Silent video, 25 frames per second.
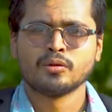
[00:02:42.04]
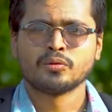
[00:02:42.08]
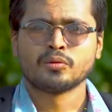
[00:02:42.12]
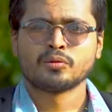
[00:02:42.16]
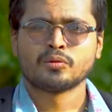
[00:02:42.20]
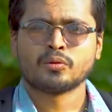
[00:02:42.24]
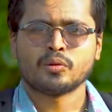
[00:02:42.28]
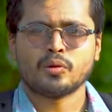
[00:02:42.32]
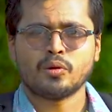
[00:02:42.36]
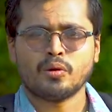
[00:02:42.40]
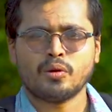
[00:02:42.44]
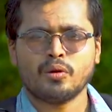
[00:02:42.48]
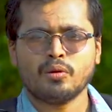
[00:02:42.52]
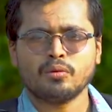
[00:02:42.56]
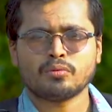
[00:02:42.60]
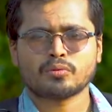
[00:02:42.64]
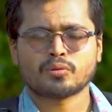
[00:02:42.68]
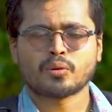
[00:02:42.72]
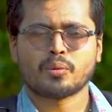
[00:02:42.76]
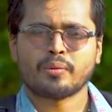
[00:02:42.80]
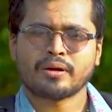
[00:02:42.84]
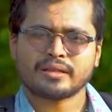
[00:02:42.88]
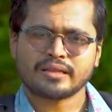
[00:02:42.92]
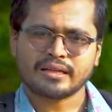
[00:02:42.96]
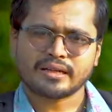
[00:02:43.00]
তো
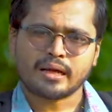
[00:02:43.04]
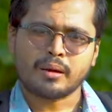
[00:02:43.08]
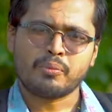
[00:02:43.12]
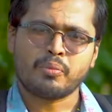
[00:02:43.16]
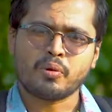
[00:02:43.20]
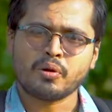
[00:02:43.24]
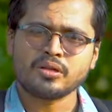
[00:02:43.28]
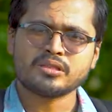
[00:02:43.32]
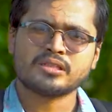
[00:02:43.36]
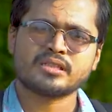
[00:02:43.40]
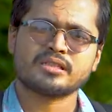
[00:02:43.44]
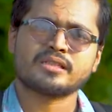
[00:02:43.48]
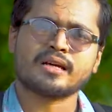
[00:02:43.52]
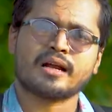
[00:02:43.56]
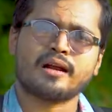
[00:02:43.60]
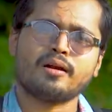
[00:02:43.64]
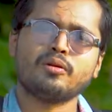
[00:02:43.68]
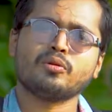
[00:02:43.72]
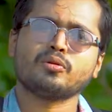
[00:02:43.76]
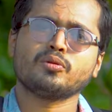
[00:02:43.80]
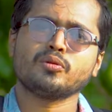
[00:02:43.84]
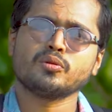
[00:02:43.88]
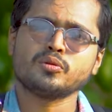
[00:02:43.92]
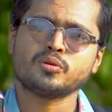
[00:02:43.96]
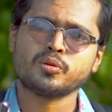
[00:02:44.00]
তোমাদেরকে বলছি যারা
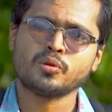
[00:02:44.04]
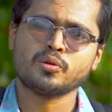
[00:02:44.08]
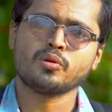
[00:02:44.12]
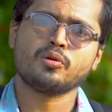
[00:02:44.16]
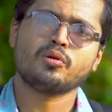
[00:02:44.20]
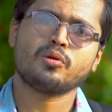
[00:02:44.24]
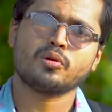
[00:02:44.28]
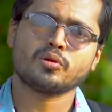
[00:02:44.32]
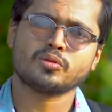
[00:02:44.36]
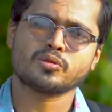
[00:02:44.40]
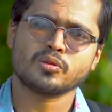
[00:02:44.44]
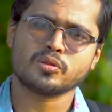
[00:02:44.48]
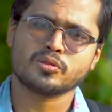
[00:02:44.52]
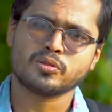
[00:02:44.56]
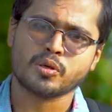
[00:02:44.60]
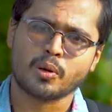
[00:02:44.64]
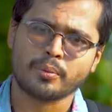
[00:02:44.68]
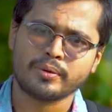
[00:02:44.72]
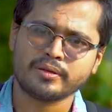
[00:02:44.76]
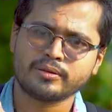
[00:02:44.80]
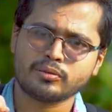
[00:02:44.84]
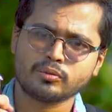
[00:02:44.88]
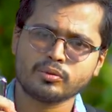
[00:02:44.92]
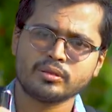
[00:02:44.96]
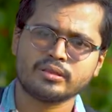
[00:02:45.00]
নতুন শুরু করছো
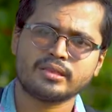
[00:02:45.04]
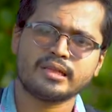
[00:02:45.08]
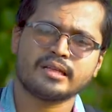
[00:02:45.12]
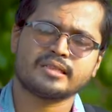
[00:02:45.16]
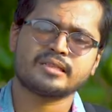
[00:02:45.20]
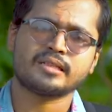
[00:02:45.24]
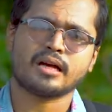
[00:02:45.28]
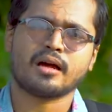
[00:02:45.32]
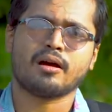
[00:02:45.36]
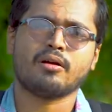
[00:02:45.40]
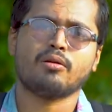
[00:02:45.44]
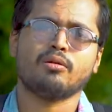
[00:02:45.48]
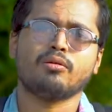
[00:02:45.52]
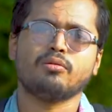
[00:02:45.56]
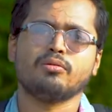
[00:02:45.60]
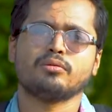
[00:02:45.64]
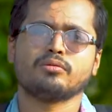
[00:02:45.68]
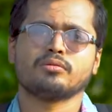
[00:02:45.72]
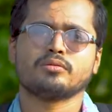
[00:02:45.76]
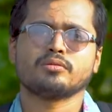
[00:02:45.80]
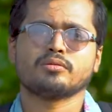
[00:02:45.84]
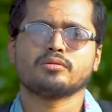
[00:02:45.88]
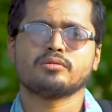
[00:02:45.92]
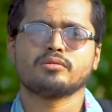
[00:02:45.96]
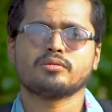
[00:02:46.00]
ছবি তুলতে চাও
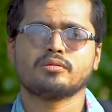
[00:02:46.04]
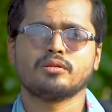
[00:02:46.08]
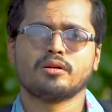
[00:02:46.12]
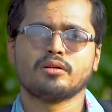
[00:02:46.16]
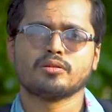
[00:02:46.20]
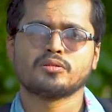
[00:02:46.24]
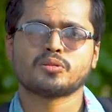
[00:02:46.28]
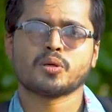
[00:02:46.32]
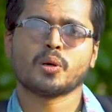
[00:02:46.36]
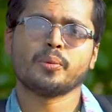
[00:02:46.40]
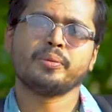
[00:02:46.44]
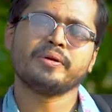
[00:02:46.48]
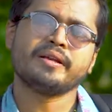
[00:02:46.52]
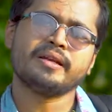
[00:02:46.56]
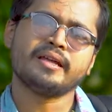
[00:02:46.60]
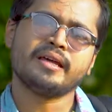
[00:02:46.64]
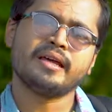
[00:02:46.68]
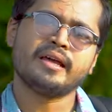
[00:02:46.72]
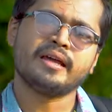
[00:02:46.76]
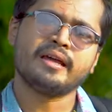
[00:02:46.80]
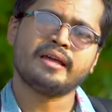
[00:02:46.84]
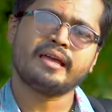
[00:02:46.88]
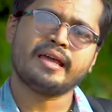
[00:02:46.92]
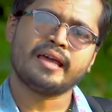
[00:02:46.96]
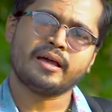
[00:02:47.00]
ছবি নিয়ে
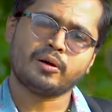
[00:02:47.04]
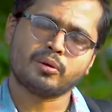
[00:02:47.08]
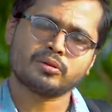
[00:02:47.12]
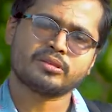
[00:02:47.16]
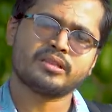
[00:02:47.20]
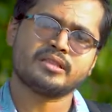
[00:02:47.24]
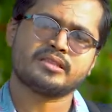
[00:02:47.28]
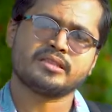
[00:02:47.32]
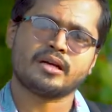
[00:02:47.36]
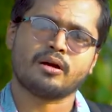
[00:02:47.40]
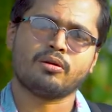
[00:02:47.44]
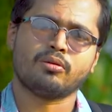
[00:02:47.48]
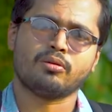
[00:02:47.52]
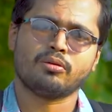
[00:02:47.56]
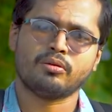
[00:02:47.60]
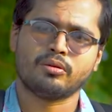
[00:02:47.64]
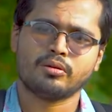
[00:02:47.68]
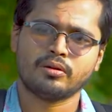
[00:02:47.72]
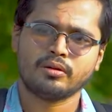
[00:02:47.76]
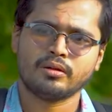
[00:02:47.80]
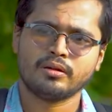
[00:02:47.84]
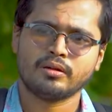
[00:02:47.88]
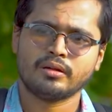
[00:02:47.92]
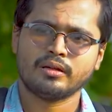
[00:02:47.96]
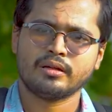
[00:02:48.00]
এগোতে চাও
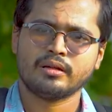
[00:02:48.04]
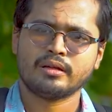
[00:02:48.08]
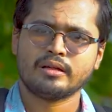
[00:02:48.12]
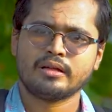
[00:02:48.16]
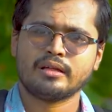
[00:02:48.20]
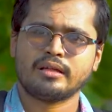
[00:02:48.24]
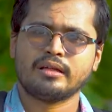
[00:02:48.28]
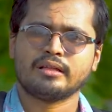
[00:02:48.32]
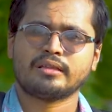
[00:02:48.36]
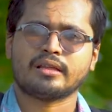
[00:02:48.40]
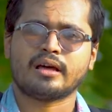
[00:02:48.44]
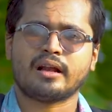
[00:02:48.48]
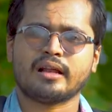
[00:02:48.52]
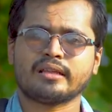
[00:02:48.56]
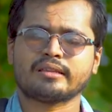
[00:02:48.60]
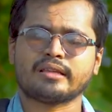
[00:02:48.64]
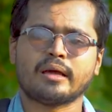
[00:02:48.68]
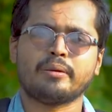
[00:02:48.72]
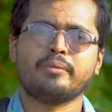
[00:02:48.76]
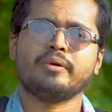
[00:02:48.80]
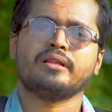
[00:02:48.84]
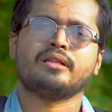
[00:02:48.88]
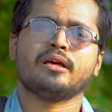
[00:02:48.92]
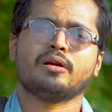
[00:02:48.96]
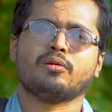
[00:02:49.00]
তারা
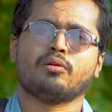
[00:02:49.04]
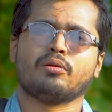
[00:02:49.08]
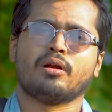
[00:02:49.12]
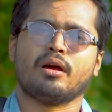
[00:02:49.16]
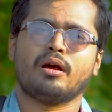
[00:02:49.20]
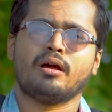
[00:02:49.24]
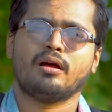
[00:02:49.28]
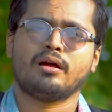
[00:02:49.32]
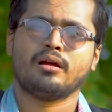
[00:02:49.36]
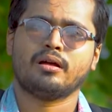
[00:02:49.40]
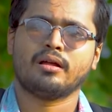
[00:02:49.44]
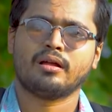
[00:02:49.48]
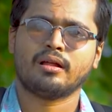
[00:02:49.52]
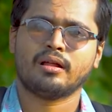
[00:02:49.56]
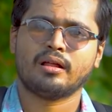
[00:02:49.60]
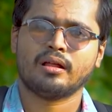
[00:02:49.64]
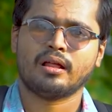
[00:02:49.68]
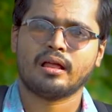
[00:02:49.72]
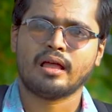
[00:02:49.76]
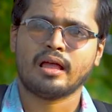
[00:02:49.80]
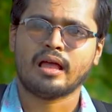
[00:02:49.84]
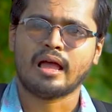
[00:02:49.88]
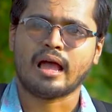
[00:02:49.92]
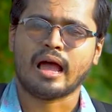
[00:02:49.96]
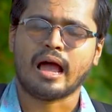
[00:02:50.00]
থেমে থেকো না
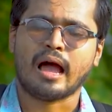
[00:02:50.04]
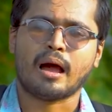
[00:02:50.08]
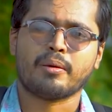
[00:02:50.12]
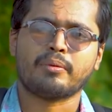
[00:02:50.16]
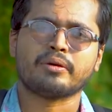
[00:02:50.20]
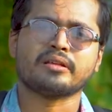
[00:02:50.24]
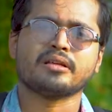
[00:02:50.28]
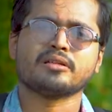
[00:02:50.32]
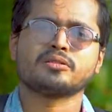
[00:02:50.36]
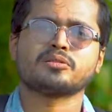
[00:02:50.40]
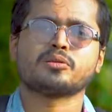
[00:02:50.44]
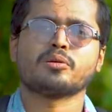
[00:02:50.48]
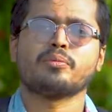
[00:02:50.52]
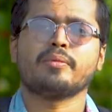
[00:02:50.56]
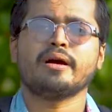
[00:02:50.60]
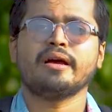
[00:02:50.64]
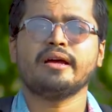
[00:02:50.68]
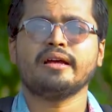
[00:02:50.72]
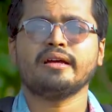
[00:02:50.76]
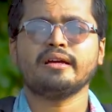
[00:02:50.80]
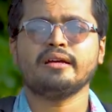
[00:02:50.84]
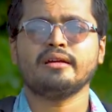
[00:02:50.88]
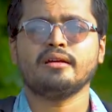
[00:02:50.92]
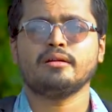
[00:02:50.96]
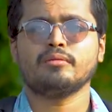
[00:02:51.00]
আমাদের
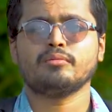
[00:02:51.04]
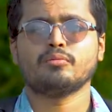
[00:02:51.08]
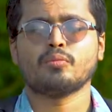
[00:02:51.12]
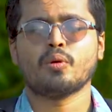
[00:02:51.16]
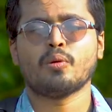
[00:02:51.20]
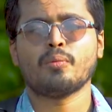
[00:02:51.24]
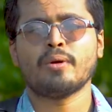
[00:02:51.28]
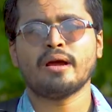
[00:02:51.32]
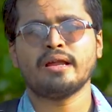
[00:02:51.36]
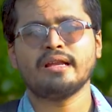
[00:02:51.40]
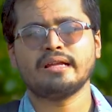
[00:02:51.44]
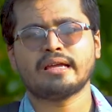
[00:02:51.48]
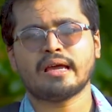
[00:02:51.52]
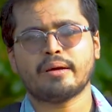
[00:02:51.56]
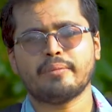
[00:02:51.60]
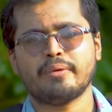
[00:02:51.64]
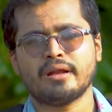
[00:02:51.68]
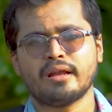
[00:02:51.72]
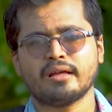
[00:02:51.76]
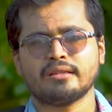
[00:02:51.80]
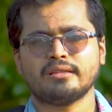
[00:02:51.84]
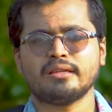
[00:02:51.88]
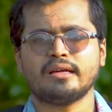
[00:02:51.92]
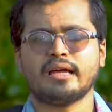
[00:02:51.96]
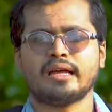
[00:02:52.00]
সময়ে মোবাইল
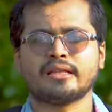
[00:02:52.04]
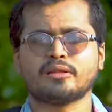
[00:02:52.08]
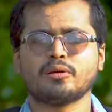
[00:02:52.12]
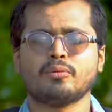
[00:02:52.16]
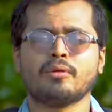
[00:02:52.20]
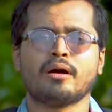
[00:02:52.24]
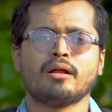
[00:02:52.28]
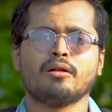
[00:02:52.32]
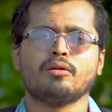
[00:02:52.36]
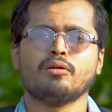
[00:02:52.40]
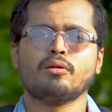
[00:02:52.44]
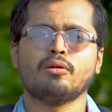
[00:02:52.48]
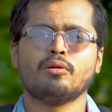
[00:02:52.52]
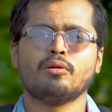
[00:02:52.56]
ক্যামেরাতে এত ভালো